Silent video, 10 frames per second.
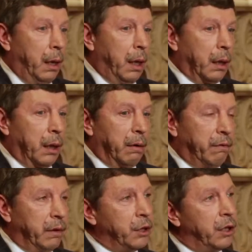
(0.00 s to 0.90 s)
– это
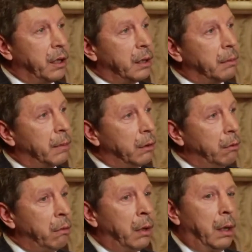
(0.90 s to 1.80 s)
в 2017
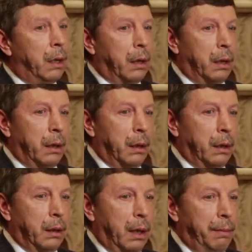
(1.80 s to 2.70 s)
году
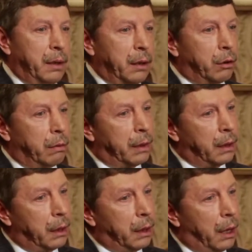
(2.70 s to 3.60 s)
э, добиться,
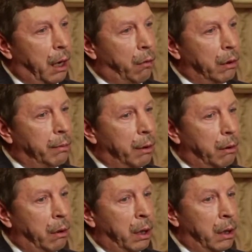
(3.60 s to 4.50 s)
чтобы доходы
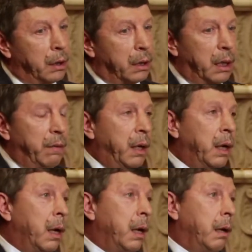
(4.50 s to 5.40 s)
бюро
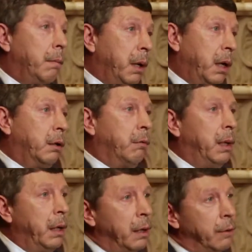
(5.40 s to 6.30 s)
составили миллиард
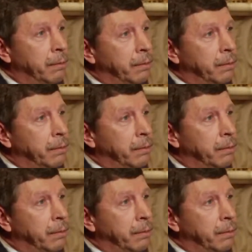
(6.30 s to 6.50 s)
рублей.